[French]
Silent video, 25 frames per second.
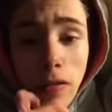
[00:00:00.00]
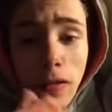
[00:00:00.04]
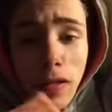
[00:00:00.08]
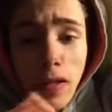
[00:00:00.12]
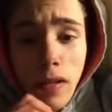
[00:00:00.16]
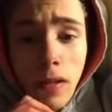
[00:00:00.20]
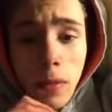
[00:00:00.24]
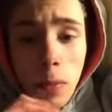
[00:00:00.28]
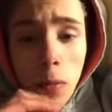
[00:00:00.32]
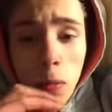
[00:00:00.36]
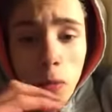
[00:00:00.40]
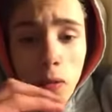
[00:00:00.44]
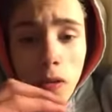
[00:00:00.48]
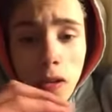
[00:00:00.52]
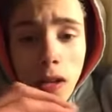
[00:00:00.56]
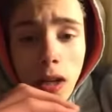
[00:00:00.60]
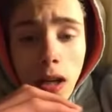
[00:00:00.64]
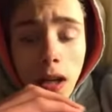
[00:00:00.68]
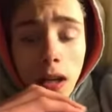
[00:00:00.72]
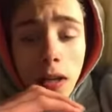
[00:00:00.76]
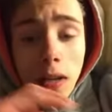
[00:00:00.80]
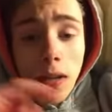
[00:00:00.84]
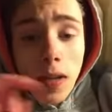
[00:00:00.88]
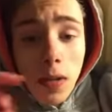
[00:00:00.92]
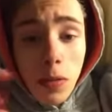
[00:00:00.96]
Faut vraiment qu'il
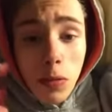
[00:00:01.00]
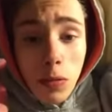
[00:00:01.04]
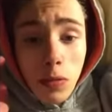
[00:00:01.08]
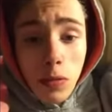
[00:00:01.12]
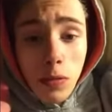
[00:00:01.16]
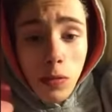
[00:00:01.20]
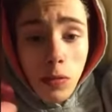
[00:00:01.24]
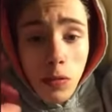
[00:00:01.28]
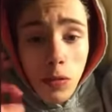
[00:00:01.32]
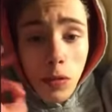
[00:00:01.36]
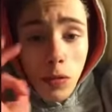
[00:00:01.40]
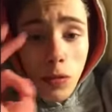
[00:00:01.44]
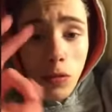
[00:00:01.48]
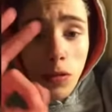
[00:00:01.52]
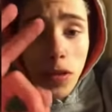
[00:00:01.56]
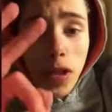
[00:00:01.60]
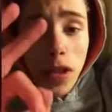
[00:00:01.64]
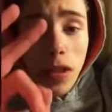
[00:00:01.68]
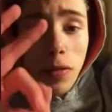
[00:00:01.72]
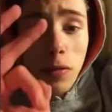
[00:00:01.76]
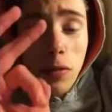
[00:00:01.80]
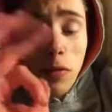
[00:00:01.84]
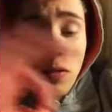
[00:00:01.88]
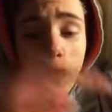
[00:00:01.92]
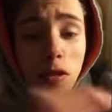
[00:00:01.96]
arrête, qu'il continue sur du
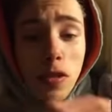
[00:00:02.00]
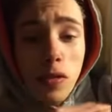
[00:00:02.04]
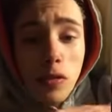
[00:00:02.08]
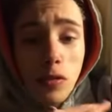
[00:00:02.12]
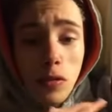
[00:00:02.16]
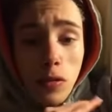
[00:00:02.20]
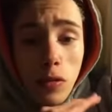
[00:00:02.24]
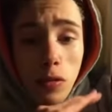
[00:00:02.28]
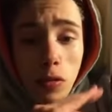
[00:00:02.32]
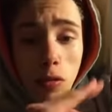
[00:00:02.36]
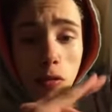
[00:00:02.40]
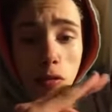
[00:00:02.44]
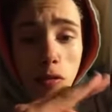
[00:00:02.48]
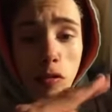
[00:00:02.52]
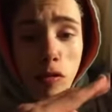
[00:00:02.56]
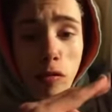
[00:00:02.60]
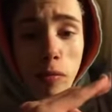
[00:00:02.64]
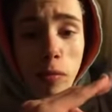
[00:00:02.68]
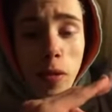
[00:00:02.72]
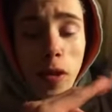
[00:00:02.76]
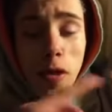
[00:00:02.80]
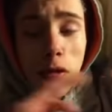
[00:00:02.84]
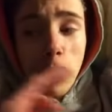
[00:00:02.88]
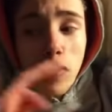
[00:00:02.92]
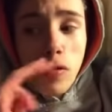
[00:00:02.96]
Call of Duty. Je ne le
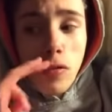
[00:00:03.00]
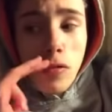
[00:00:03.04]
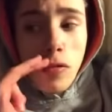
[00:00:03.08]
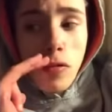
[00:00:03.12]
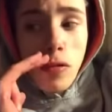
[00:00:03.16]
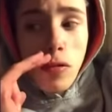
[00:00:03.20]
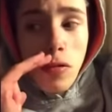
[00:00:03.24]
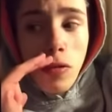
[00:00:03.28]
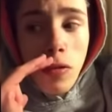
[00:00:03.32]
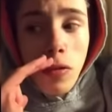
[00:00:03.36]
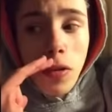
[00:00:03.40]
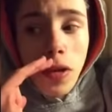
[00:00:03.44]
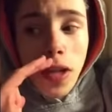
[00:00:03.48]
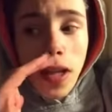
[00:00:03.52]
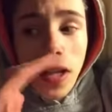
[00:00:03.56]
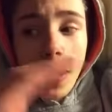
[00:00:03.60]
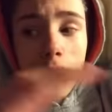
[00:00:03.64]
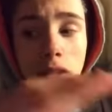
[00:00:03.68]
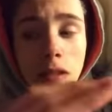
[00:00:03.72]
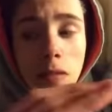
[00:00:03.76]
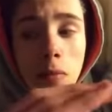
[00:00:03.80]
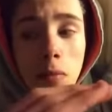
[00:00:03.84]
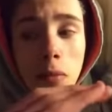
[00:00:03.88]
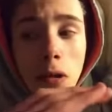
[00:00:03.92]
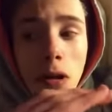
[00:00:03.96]
juge pas, je ne le
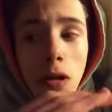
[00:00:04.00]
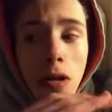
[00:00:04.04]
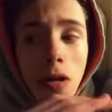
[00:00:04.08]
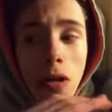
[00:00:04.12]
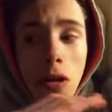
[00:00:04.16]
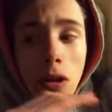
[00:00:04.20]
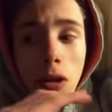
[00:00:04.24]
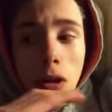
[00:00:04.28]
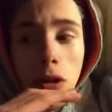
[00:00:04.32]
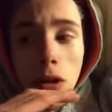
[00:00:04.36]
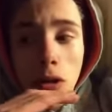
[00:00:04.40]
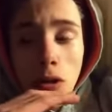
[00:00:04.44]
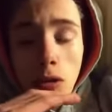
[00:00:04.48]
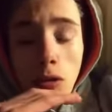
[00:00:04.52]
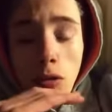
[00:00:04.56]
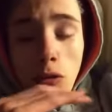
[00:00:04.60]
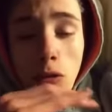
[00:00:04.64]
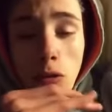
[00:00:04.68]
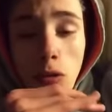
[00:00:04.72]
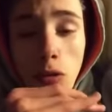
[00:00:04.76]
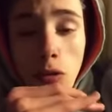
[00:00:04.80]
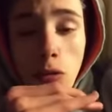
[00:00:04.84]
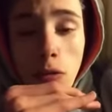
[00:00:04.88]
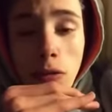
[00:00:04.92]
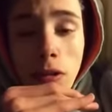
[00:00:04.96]
critique pas, je
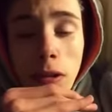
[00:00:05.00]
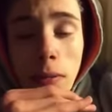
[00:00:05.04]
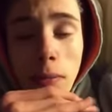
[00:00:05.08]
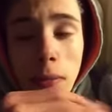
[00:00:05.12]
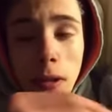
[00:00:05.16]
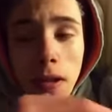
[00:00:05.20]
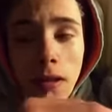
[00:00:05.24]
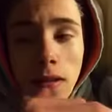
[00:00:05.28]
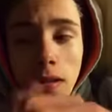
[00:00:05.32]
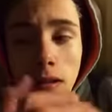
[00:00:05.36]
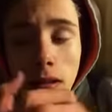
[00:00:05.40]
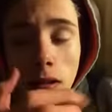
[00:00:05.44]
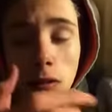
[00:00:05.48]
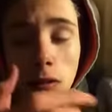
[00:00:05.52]
ne lui dis pas ce